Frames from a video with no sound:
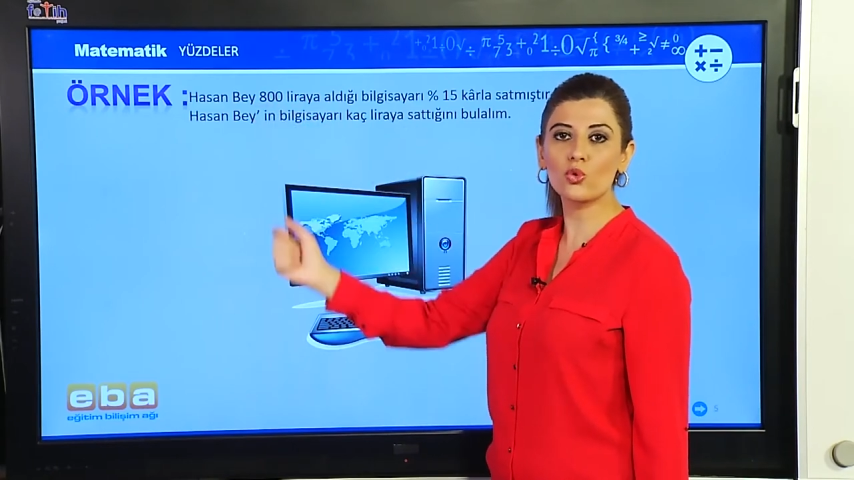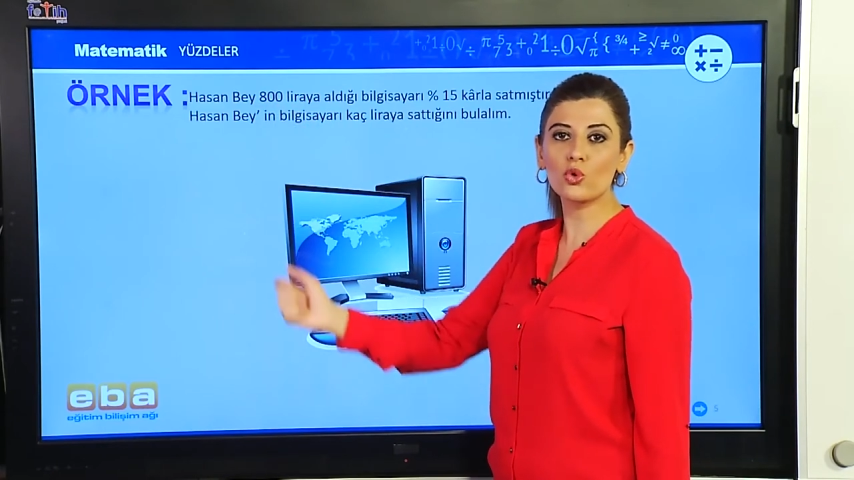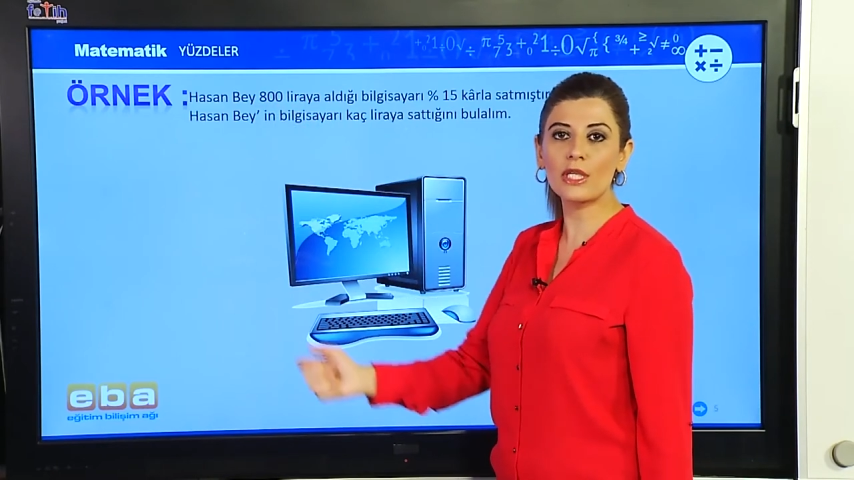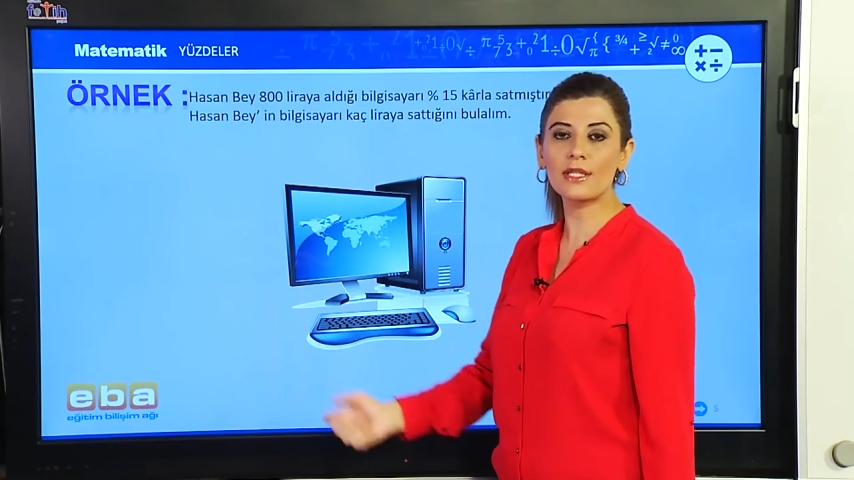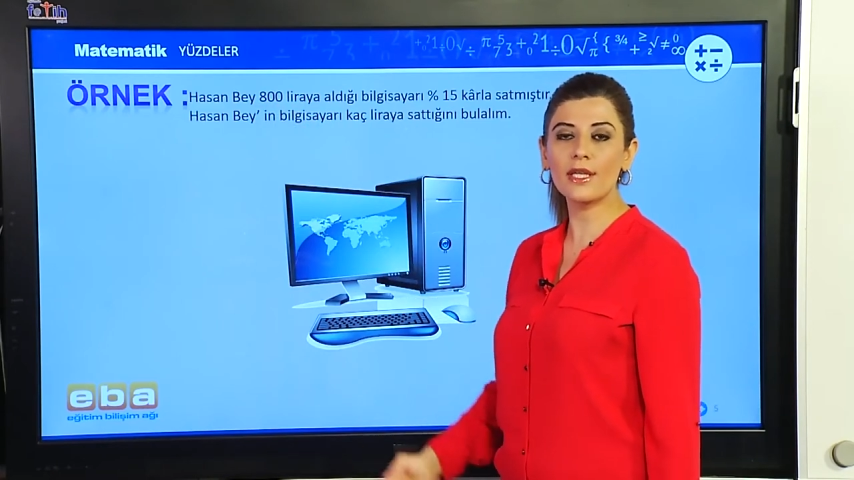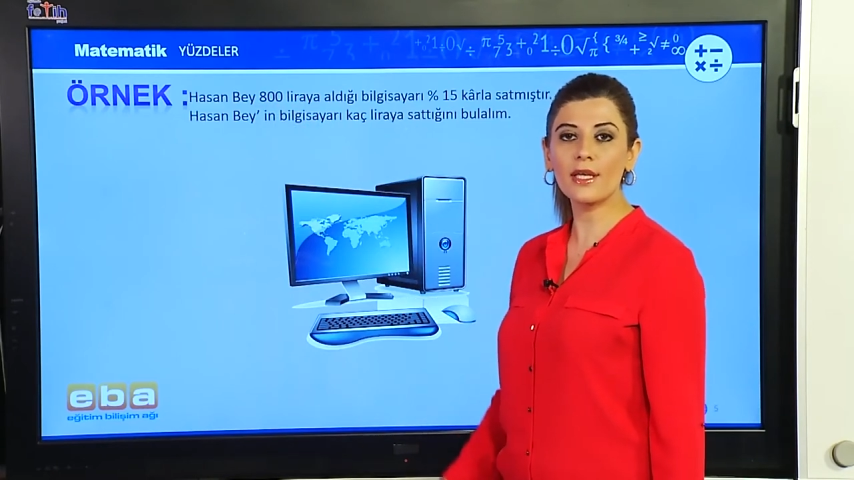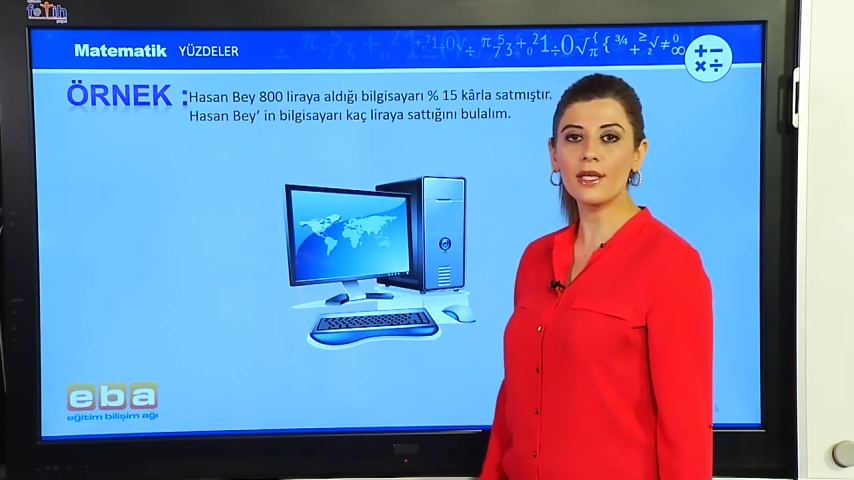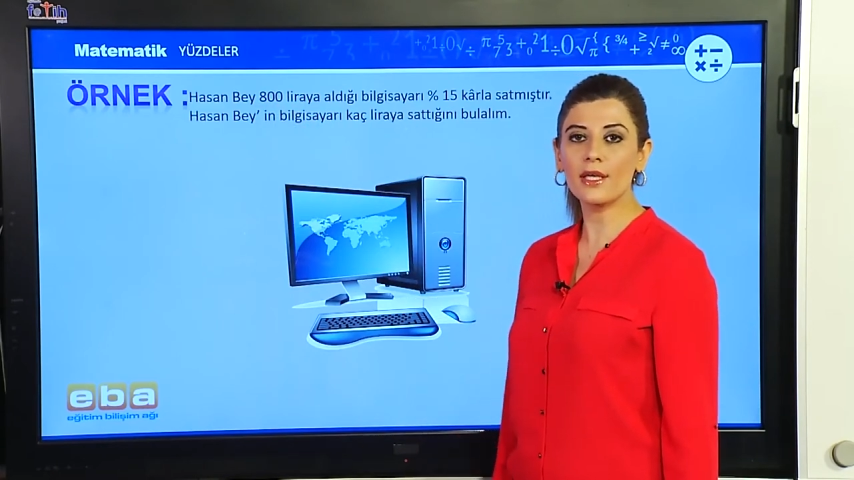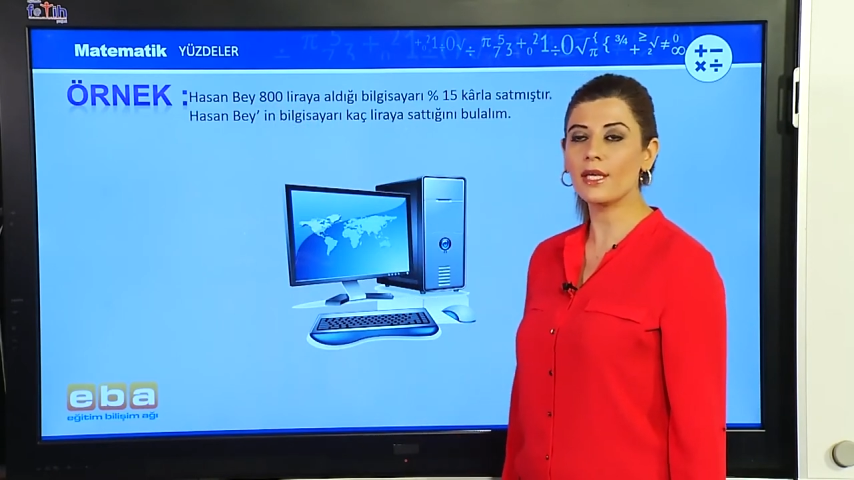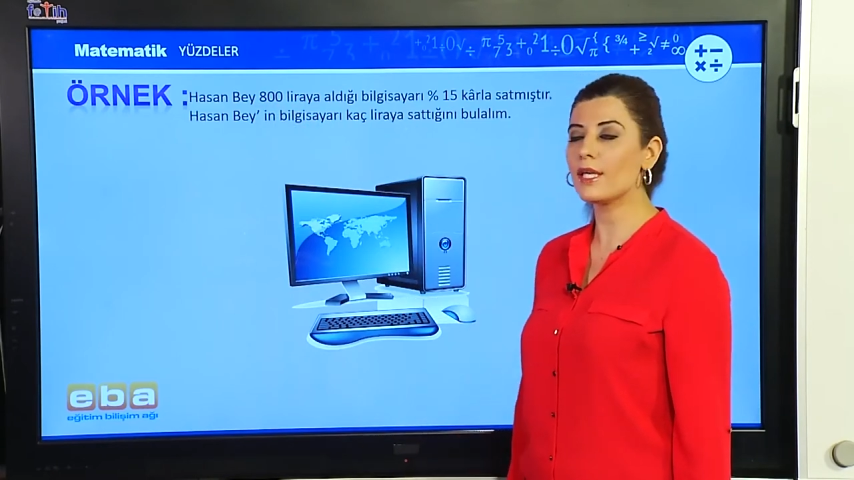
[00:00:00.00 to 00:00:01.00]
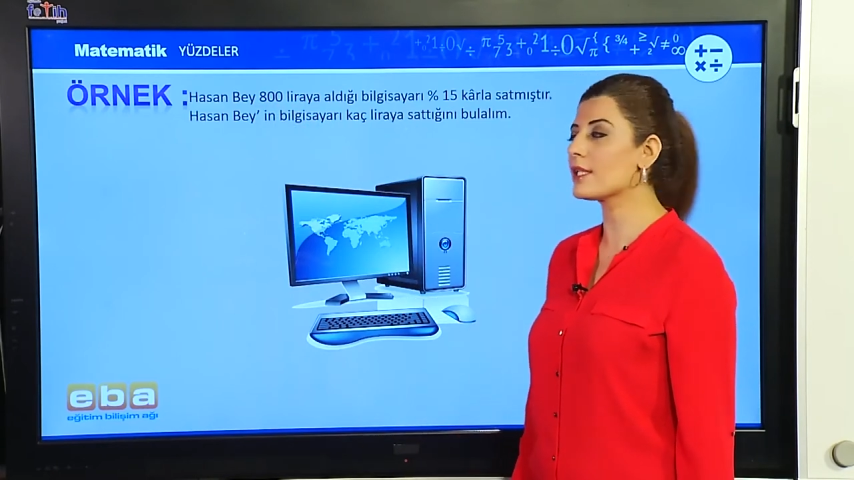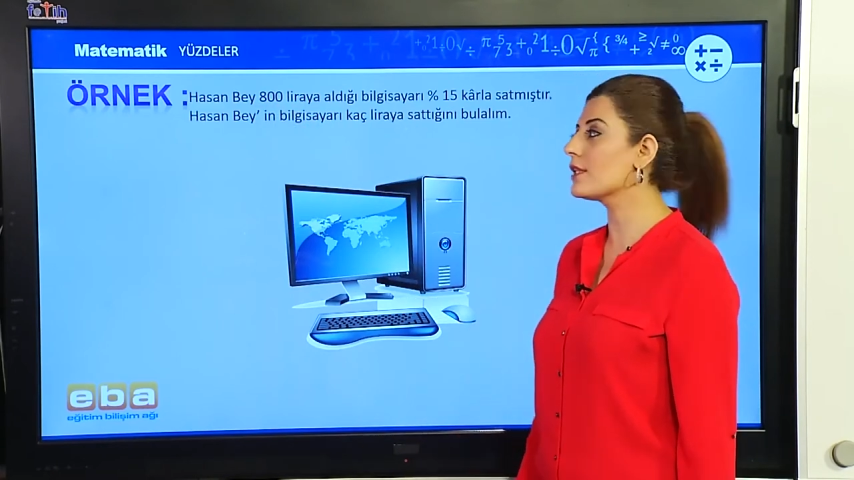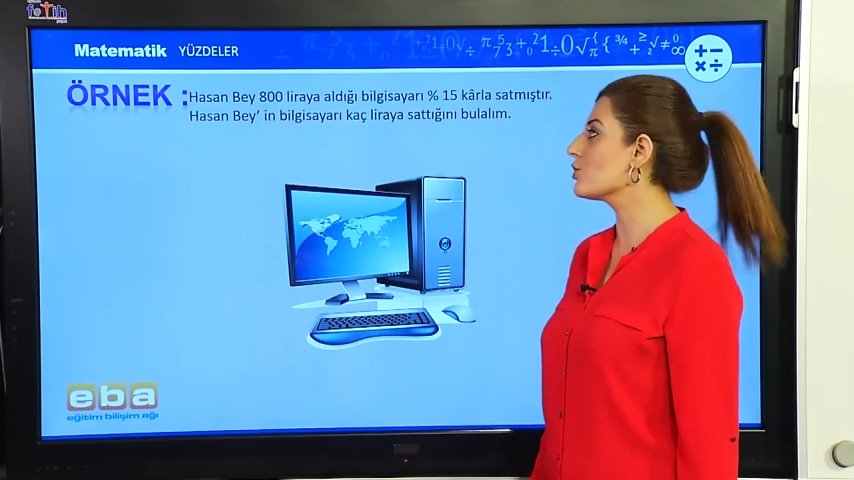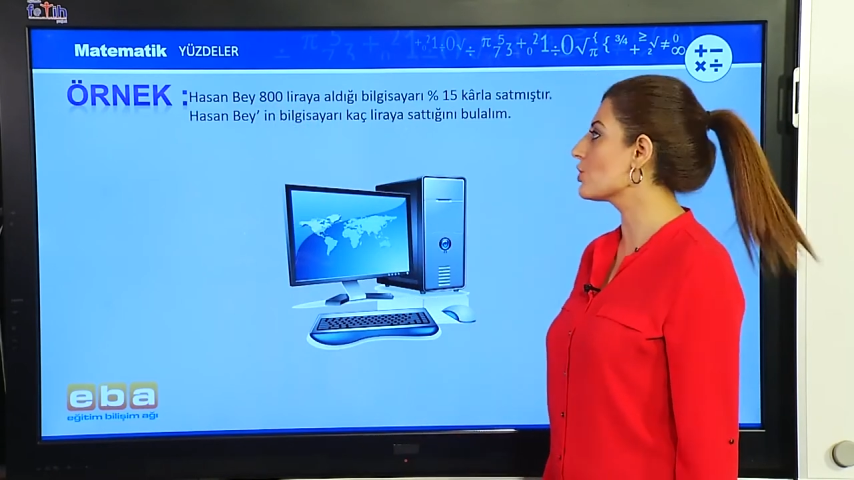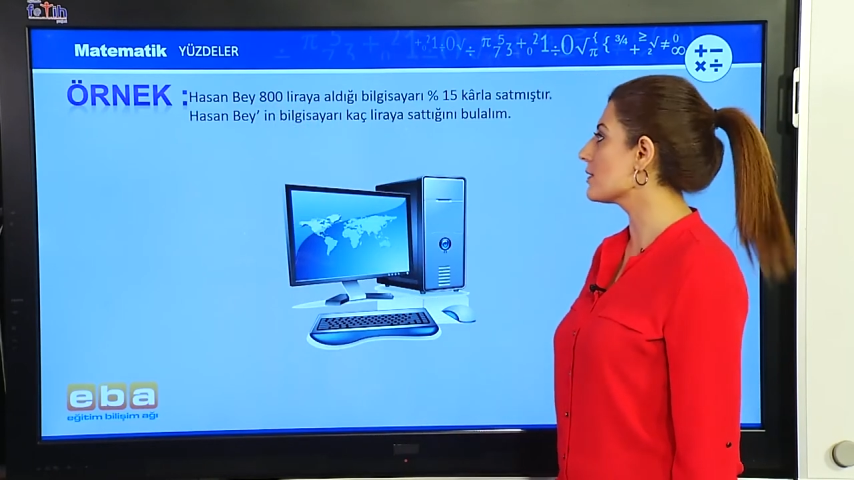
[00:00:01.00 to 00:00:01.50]
üzerine
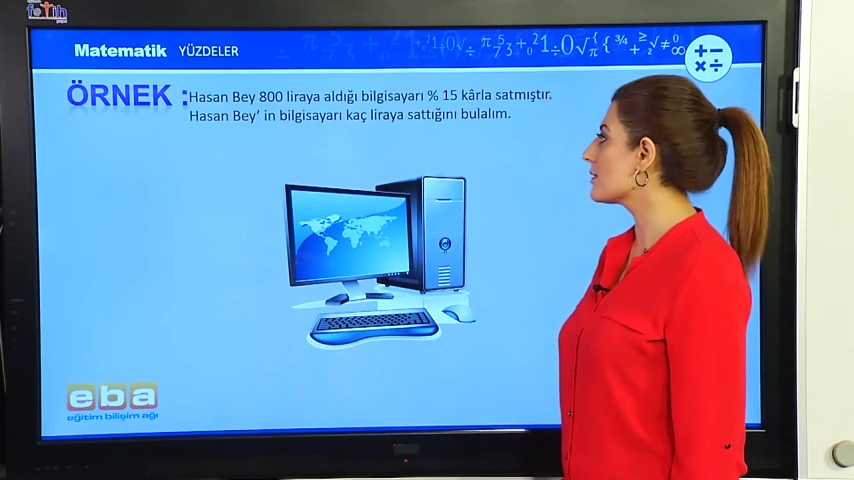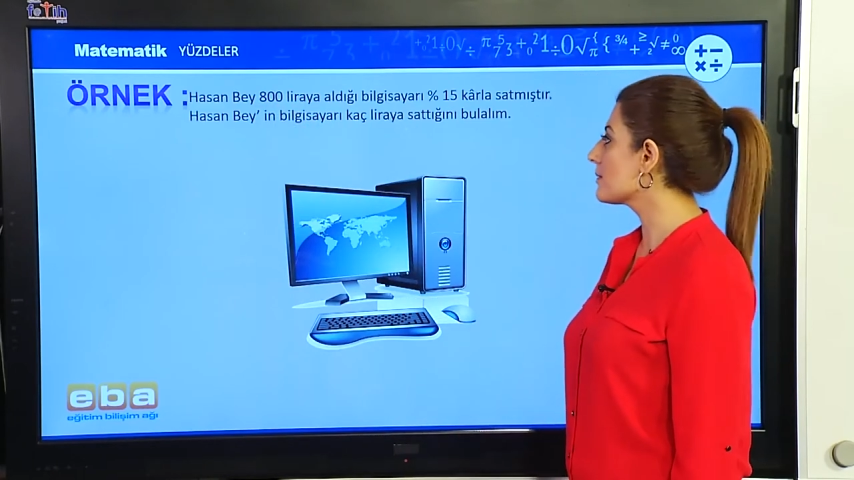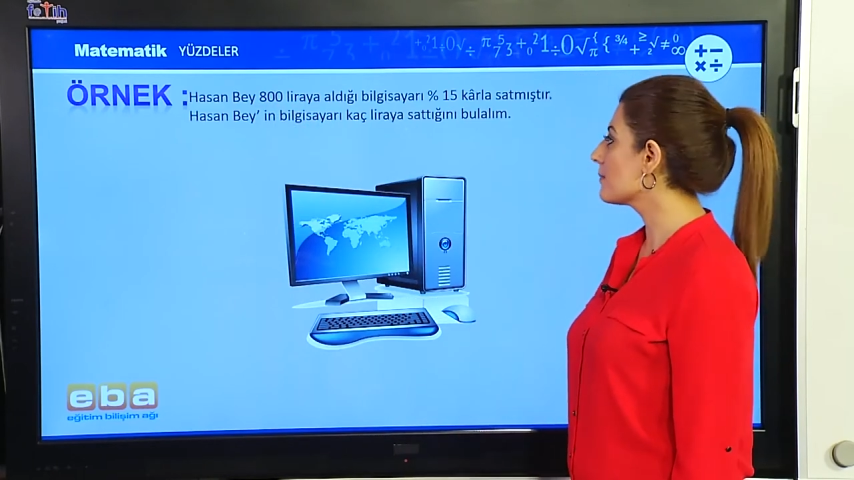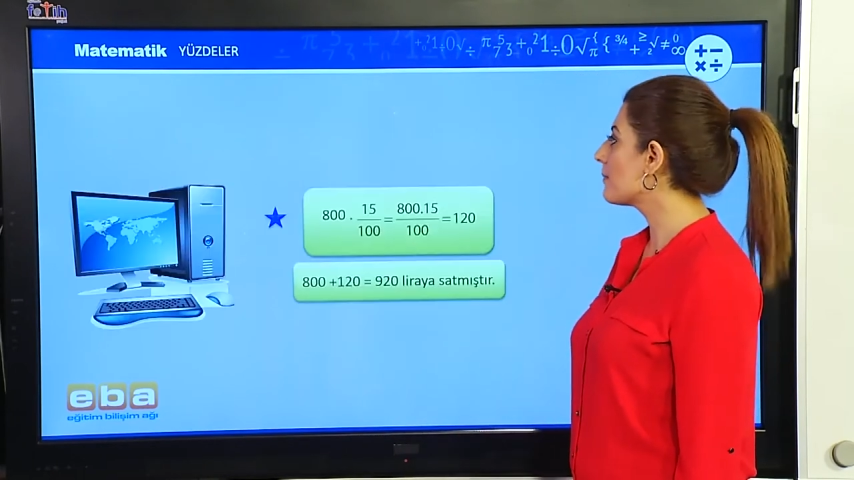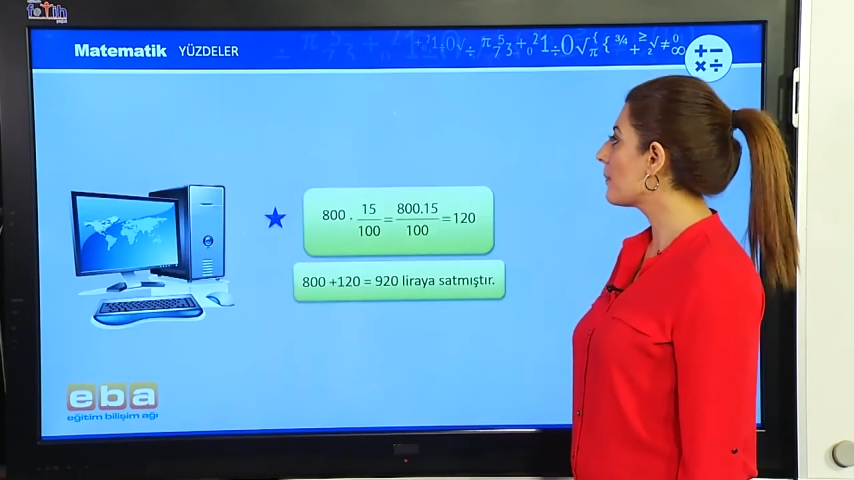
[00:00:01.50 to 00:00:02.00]
ekleyeceğiz.